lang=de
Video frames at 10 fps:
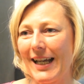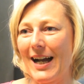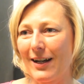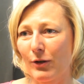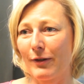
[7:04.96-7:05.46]

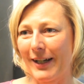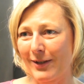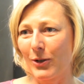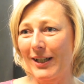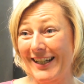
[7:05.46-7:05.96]
Jahre oder
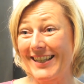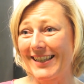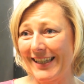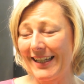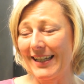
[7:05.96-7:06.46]
vielleicht sogar die
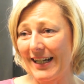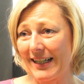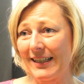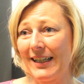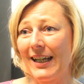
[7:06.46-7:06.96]
nächsten zehn
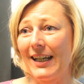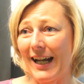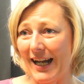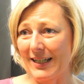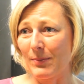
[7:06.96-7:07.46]
Jahre
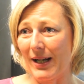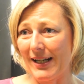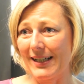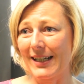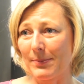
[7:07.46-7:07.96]
in Atem
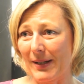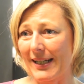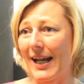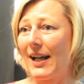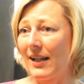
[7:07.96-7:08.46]
halten, dass
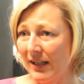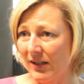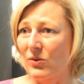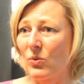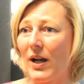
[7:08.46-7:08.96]
man da
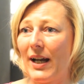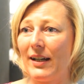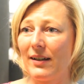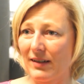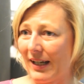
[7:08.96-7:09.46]
so
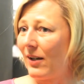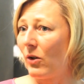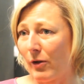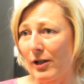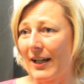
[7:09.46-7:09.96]
ein
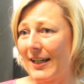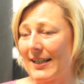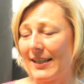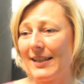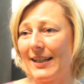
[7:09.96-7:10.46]
ja,
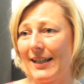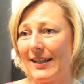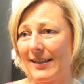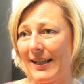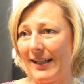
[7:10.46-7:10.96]
Völkerrecht des
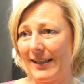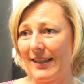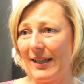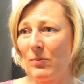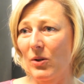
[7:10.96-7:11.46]
Internets
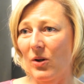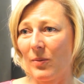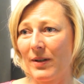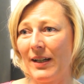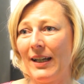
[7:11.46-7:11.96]
eigentlich
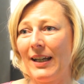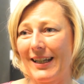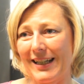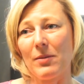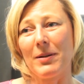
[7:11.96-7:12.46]
hinbekommt.
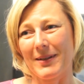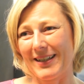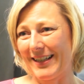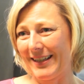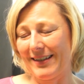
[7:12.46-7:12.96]
Ich glaube aber,
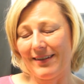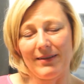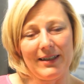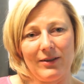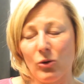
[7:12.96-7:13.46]
dass das
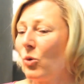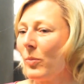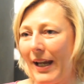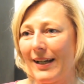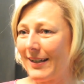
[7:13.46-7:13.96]
äh,
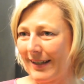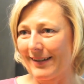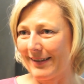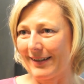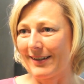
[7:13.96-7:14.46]
unumgänglich
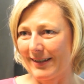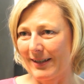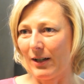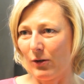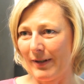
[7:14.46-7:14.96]
ist. Also
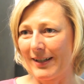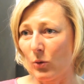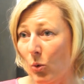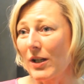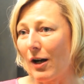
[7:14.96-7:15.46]
ist, auch wenn es
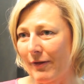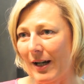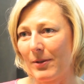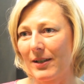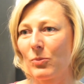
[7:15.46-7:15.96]
eine große
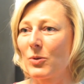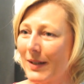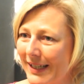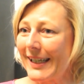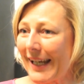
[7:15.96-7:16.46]
Aufgabe ist, muss
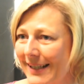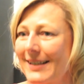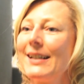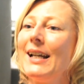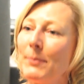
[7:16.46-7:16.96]
man die
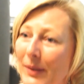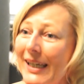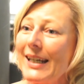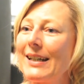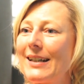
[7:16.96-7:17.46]
jetzt
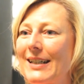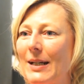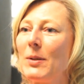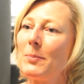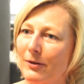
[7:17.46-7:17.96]
beginnen,
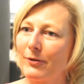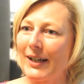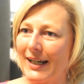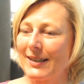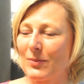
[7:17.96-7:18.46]
damit man
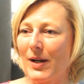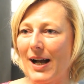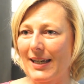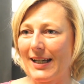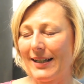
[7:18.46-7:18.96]
vielleicht in ein
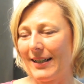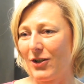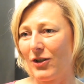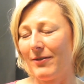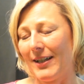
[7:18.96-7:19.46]
paar Jahren da
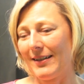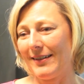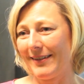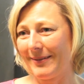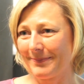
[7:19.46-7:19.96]
einen Schritt
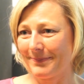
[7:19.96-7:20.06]
weiter ist.